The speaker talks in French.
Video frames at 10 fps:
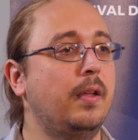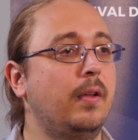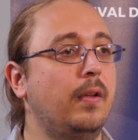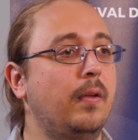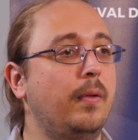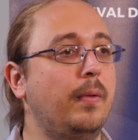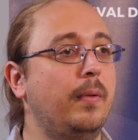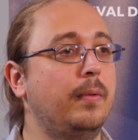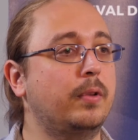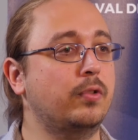
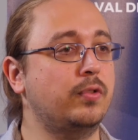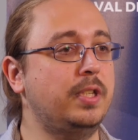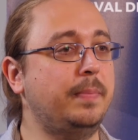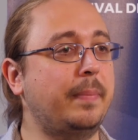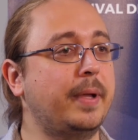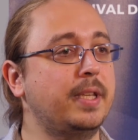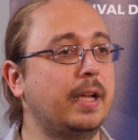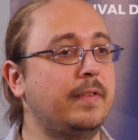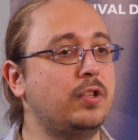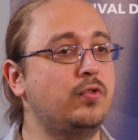Euh, quand je dis pas prêt d'y
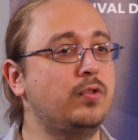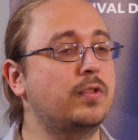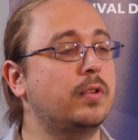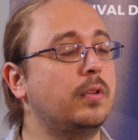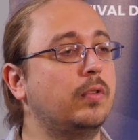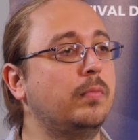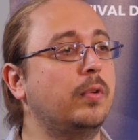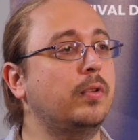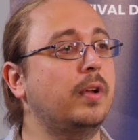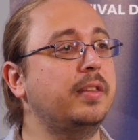arriver, juste en
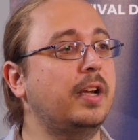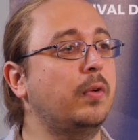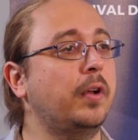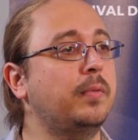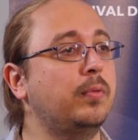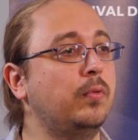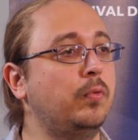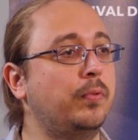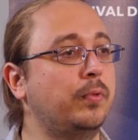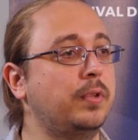demandant à un algorithme de nous
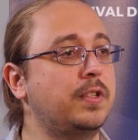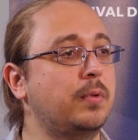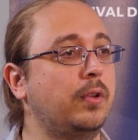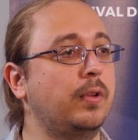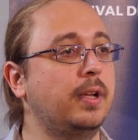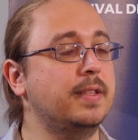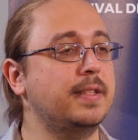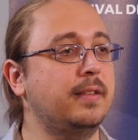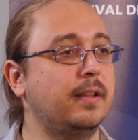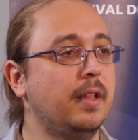pondre une histoire de A à
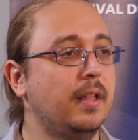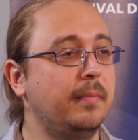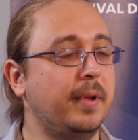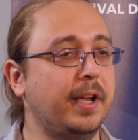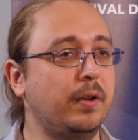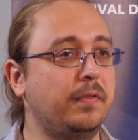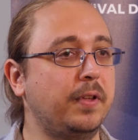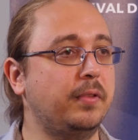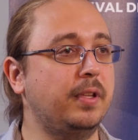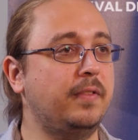Z, malgré le fait
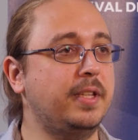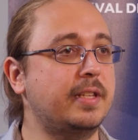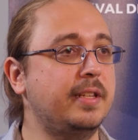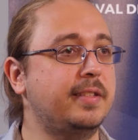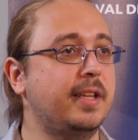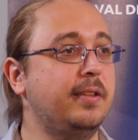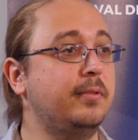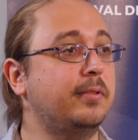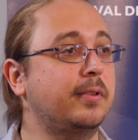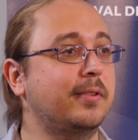que Netflix l'essaye
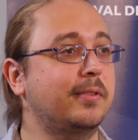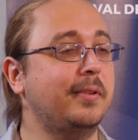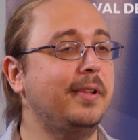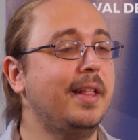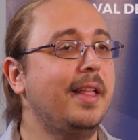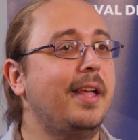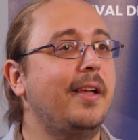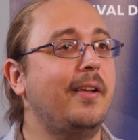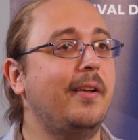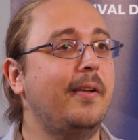de temps en temps,
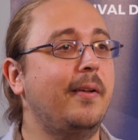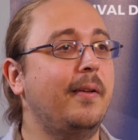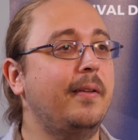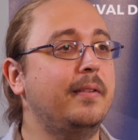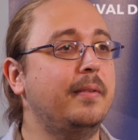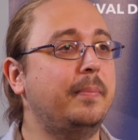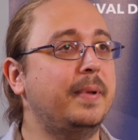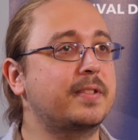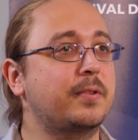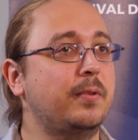
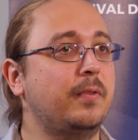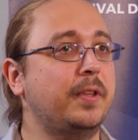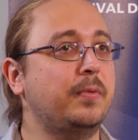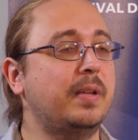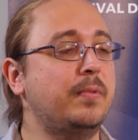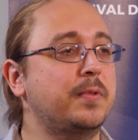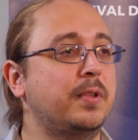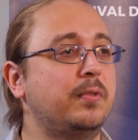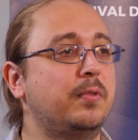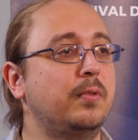parce qu'en fait on a besoin
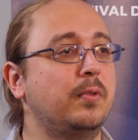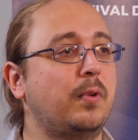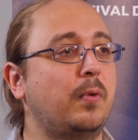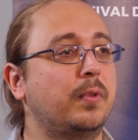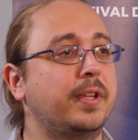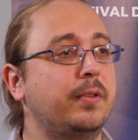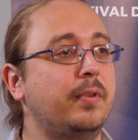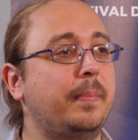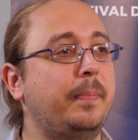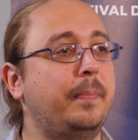de rencontrer de
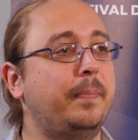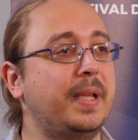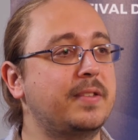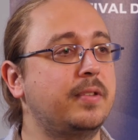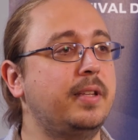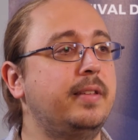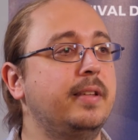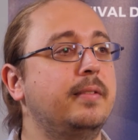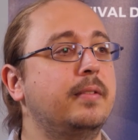la personnalité.